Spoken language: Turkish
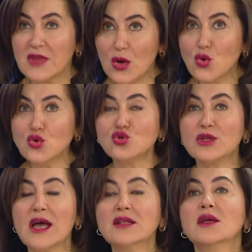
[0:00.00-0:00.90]
O
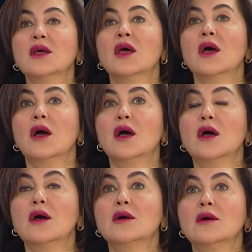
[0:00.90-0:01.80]
yüzden
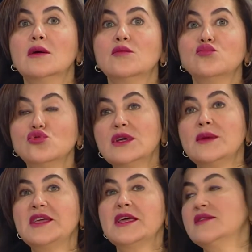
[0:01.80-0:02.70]
e,
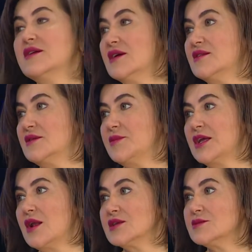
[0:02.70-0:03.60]
bunlara bir kere dikkat
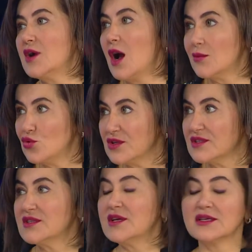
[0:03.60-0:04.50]
etmek lazım.
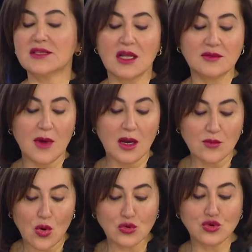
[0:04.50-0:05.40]
Karbonhidratı azaltmak,
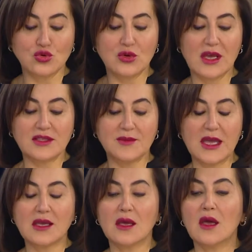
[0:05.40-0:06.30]
bol su
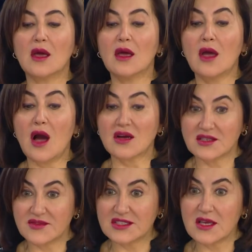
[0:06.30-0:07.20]
tüketmek, e,
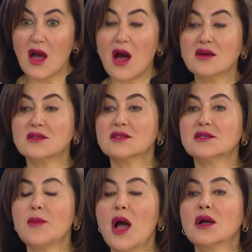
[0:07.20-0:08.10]
aktiviteyi
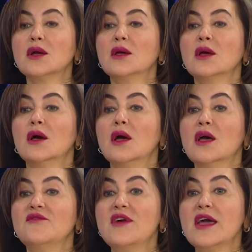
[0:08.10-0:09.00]
arttırmak,
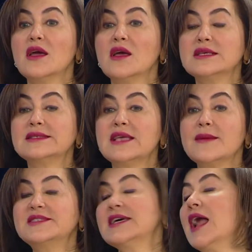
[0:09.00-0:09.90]
ee, ve e,
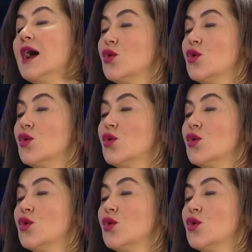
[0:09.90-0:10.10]
sebzeler